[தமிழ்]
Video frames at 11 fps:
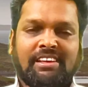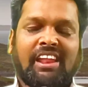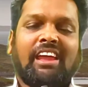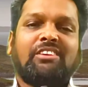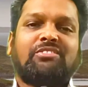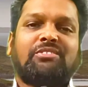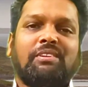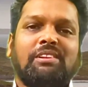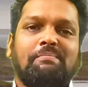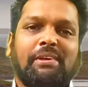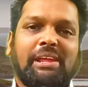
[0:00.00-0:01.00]

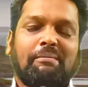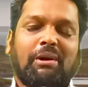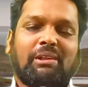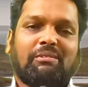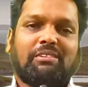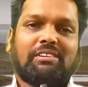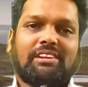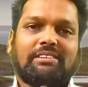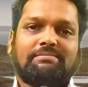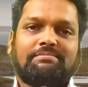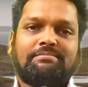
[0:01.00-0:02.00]
திரேசுவில் பிரியமானவர்களே